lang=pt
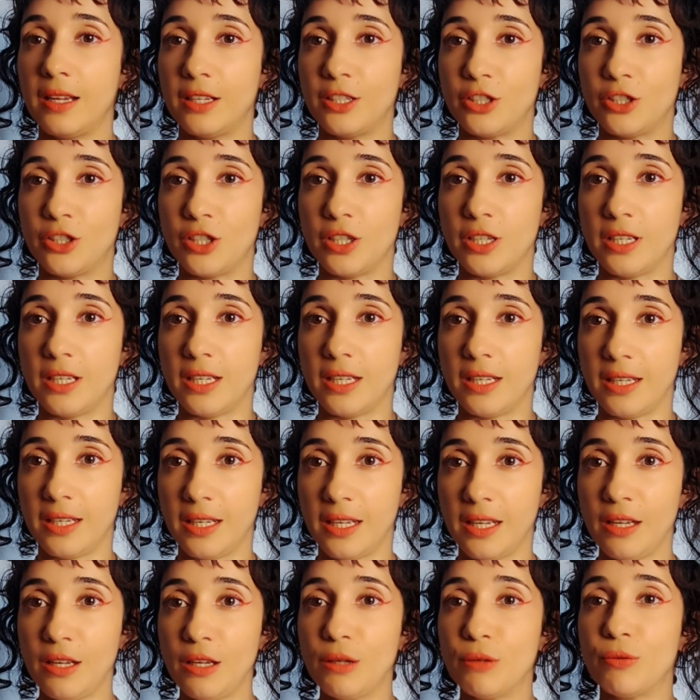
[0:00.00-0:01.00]
De
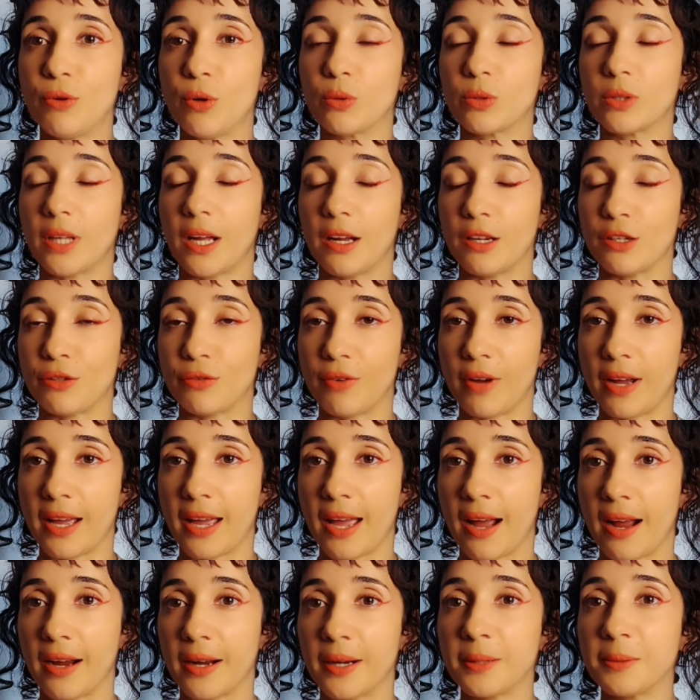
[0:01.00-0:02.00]
ir e voltar
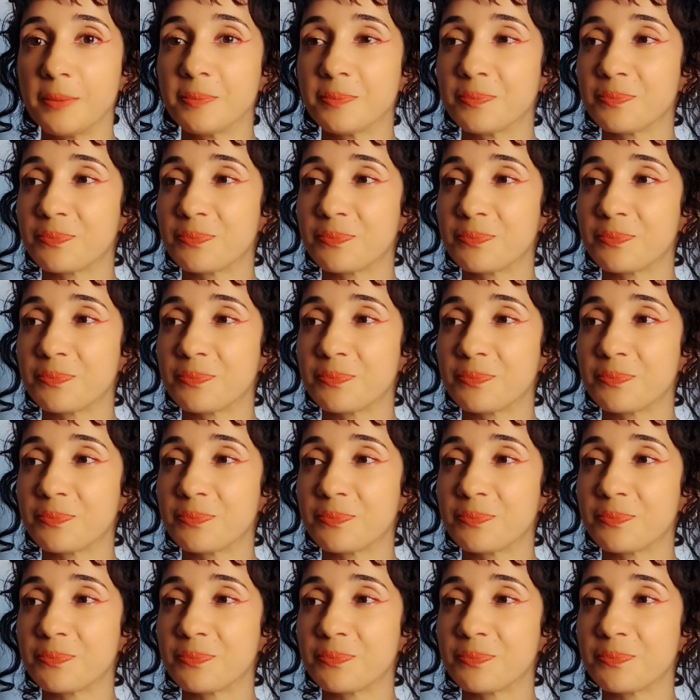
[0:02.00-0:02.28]
devagar